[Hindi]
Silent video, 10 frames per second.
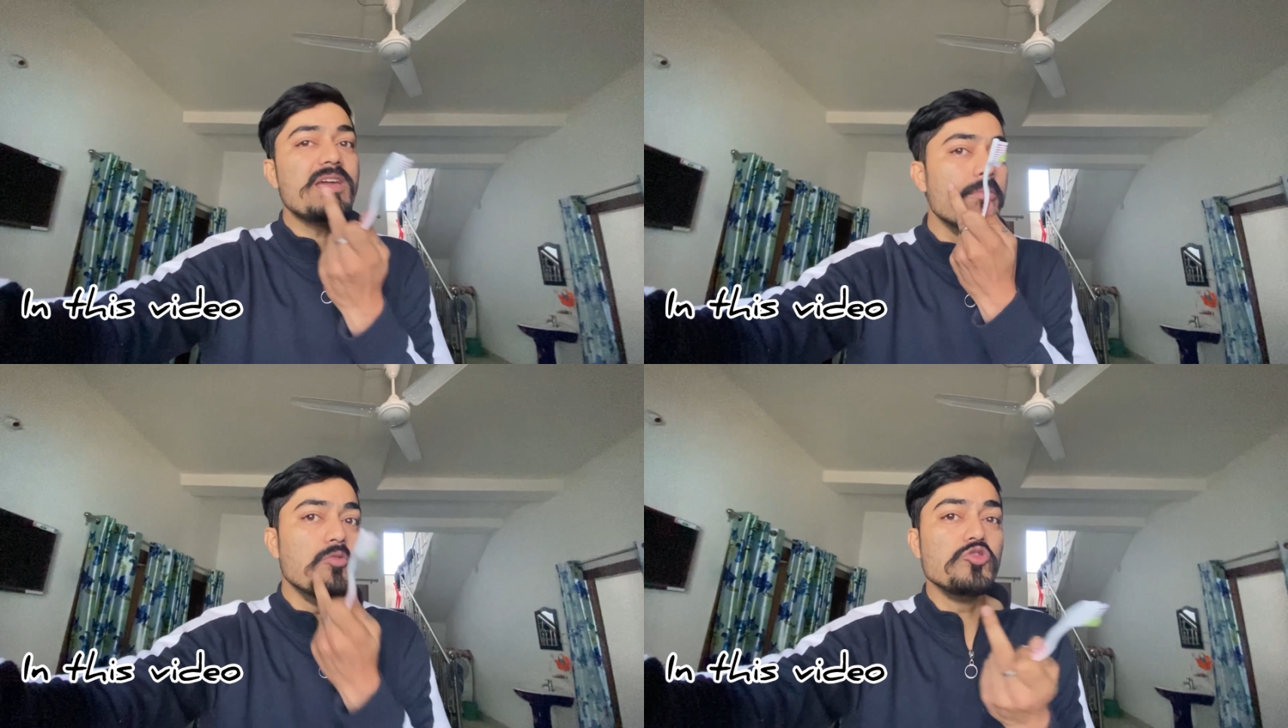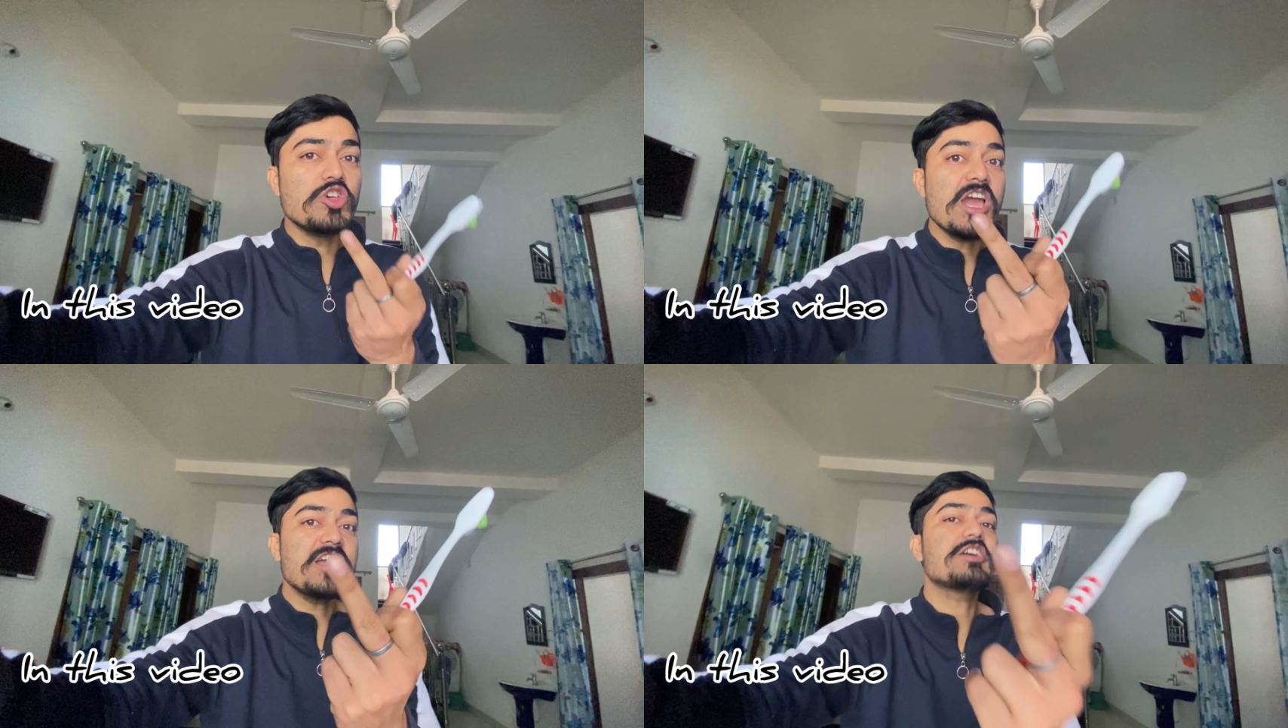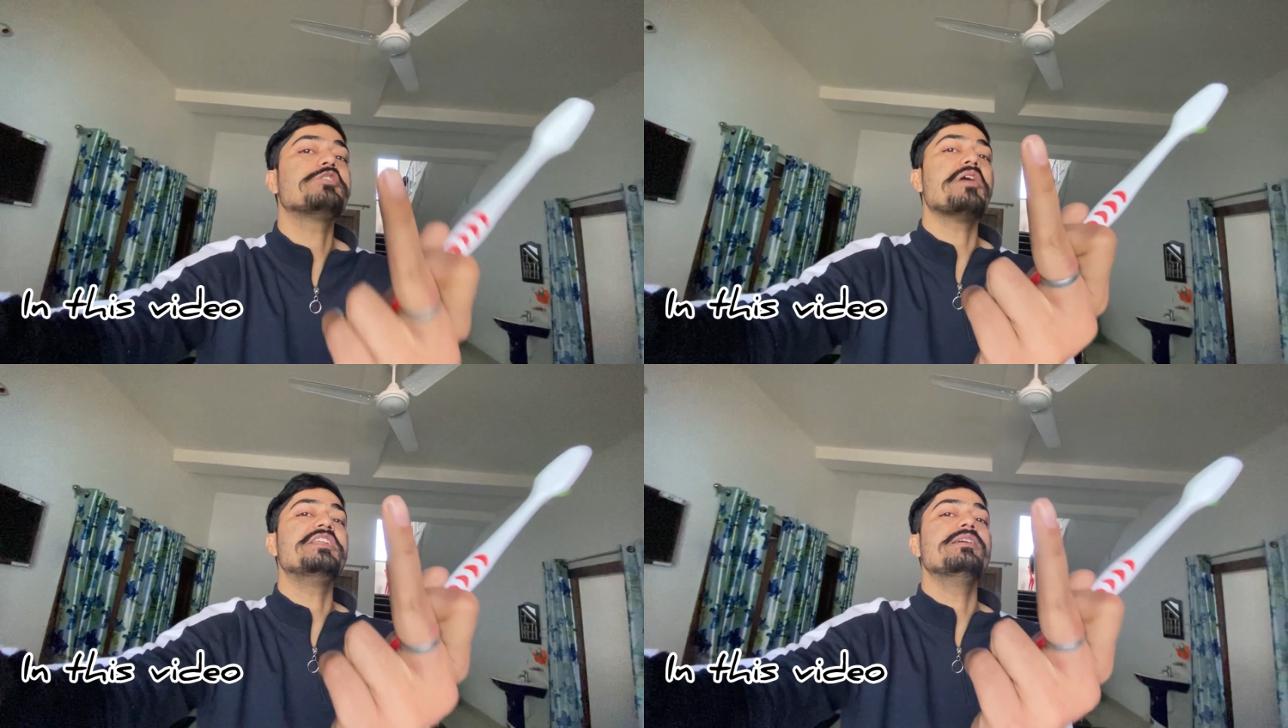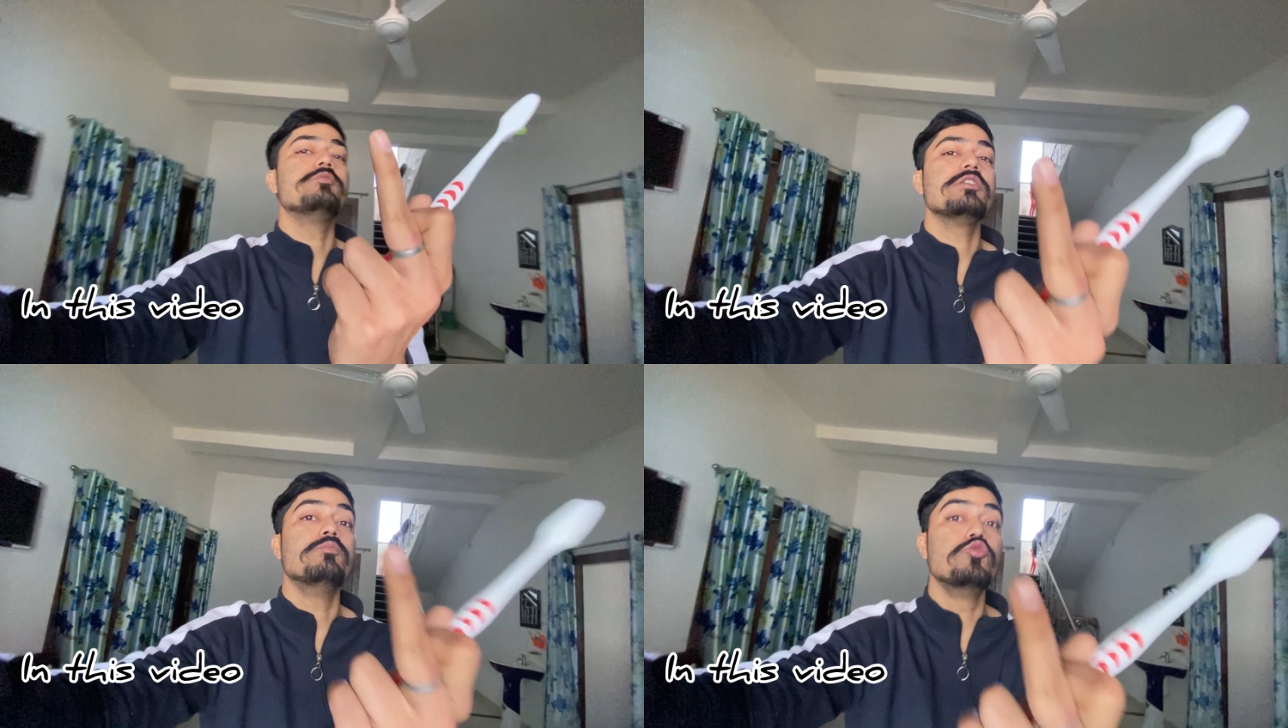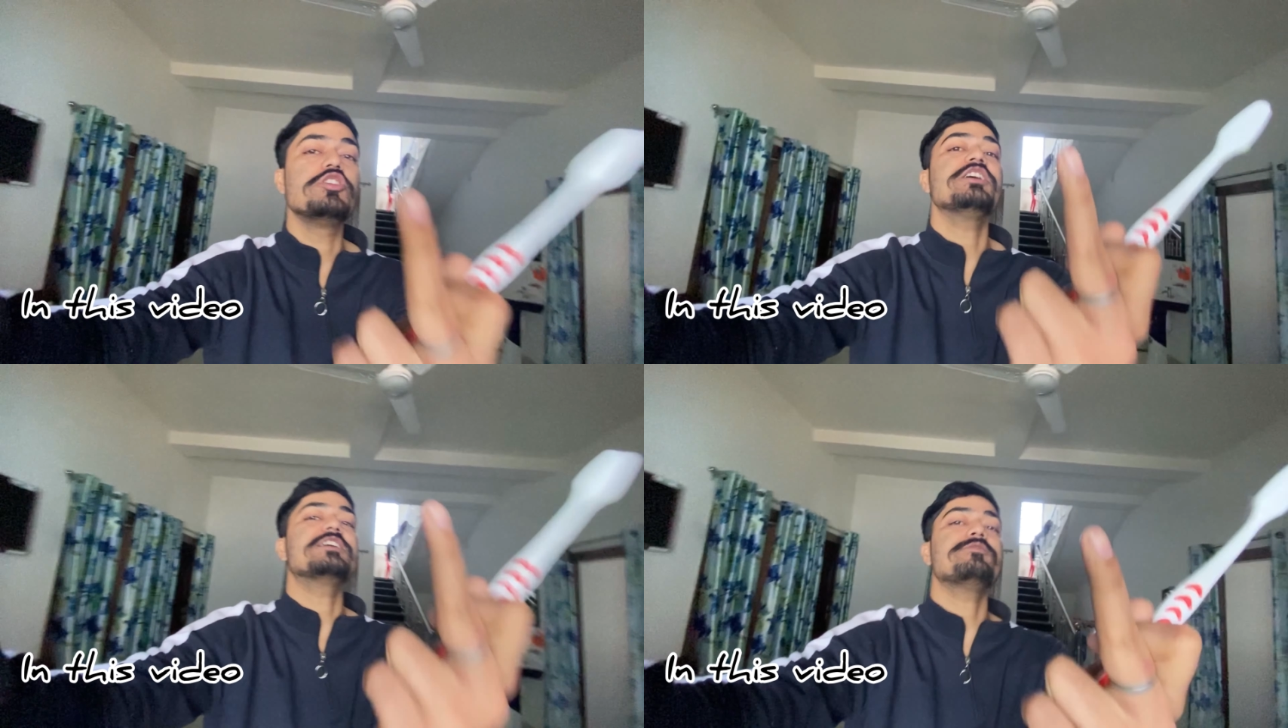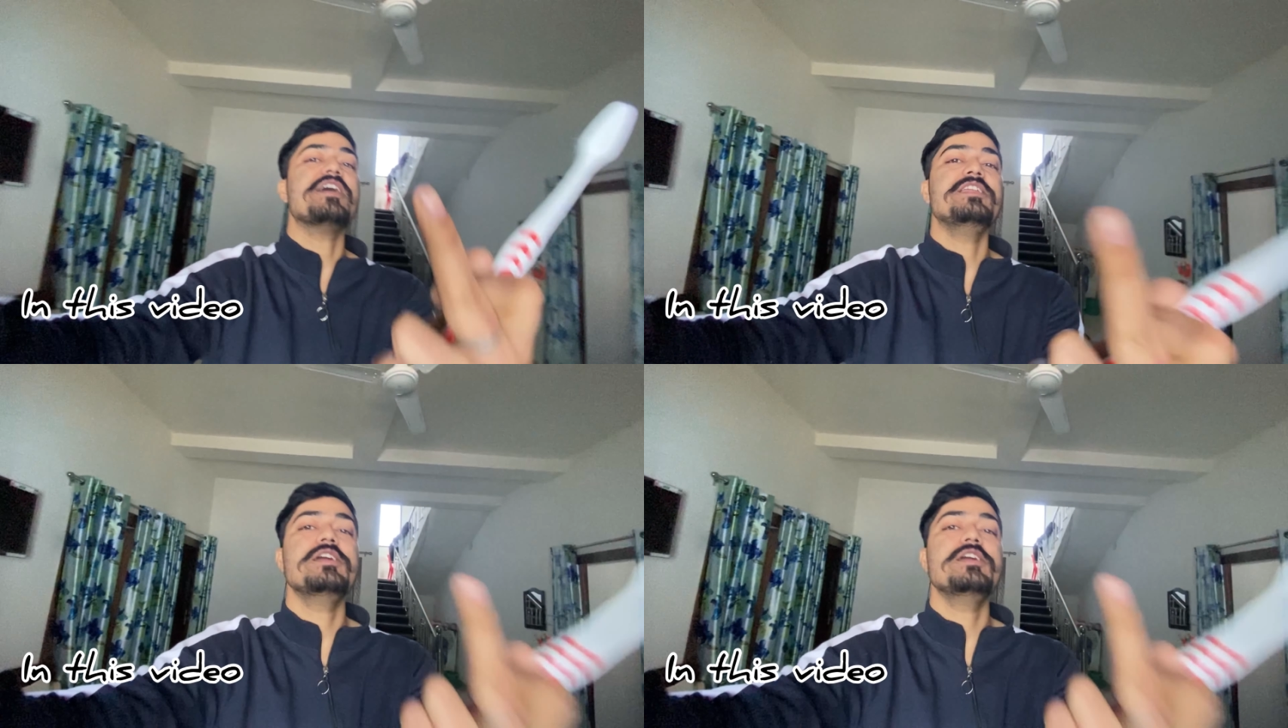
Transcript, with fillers: ये मुझे आज कटवानी है मुझे मुझे कटवानी